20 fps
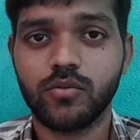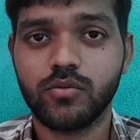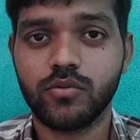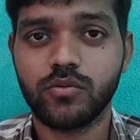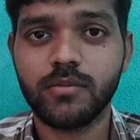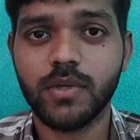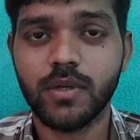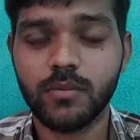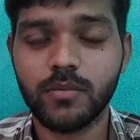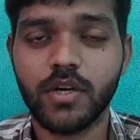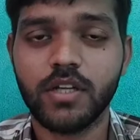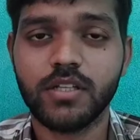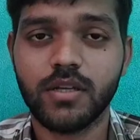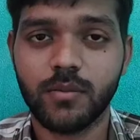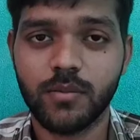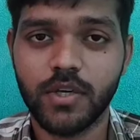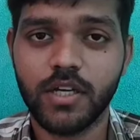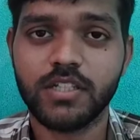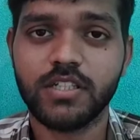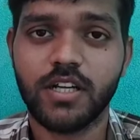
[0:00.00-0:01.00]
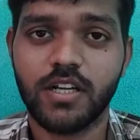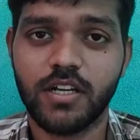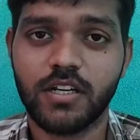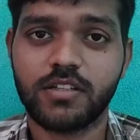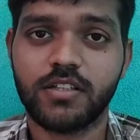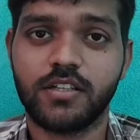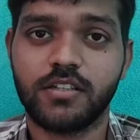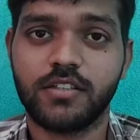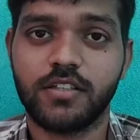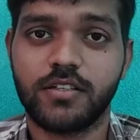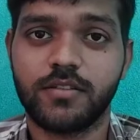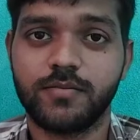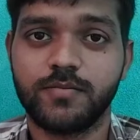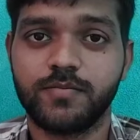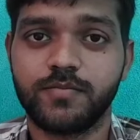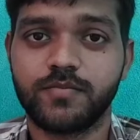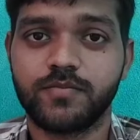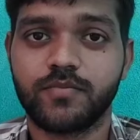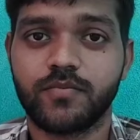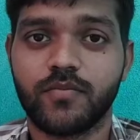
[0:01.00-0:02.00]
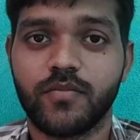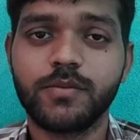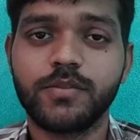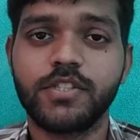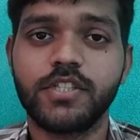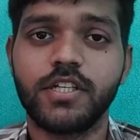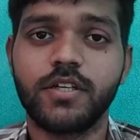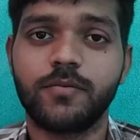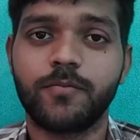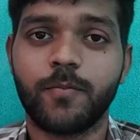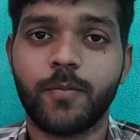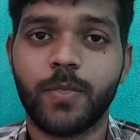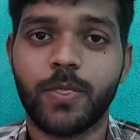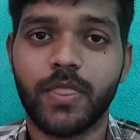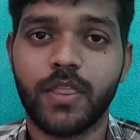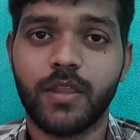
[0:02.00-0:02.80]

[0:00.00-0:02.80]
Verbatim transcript: बारे में हम हमें अच्छा लगता था जब से